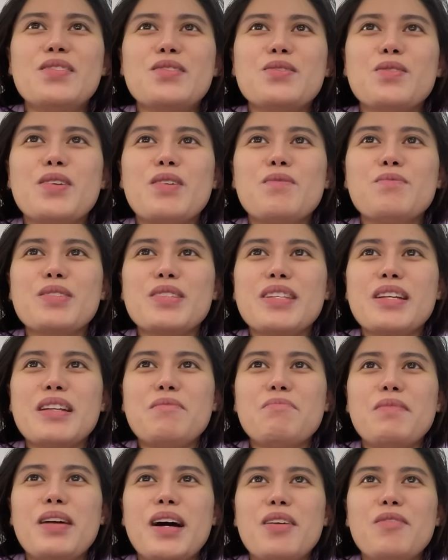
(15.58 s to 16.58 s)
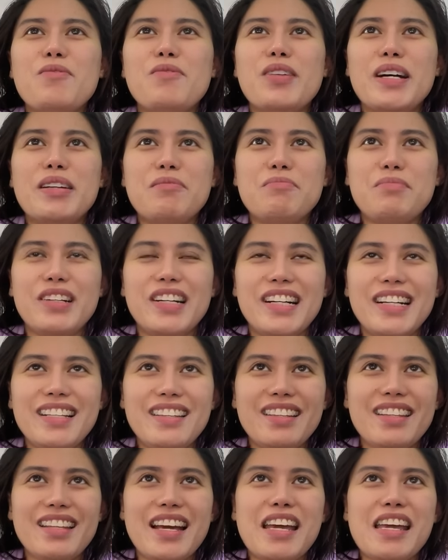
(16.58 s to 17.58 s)
So, kamusta na ba ang one
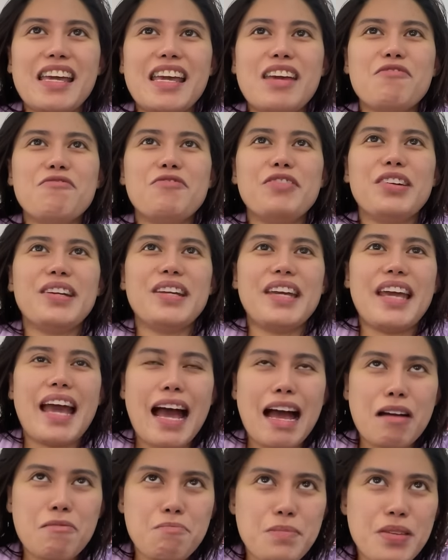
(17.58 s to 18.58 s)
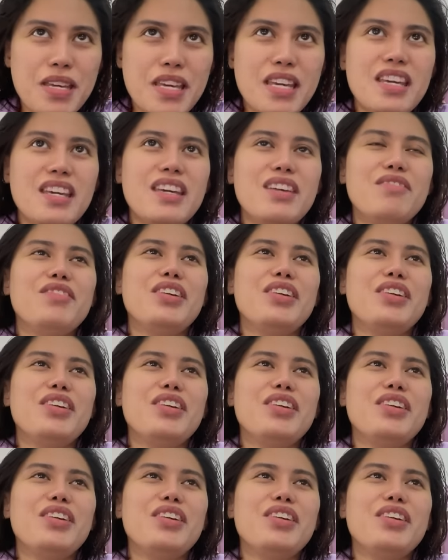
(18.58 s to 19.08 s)
month? I am very happy,